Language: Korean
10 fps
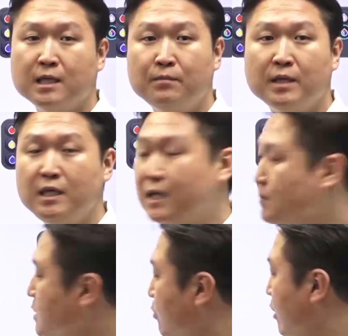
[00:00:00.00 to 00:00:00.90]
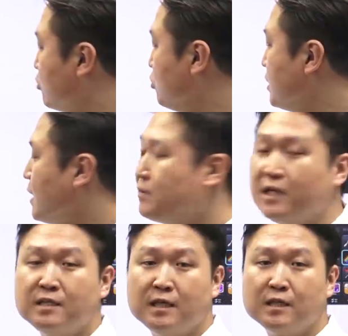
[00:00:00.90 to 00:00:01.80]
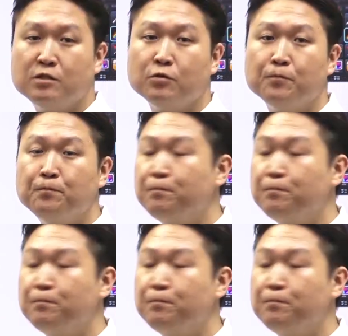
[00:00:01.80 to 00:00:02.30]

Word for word: 이야기입니다. 이 값이 뭐예요? 손실값이라는 이야기죠.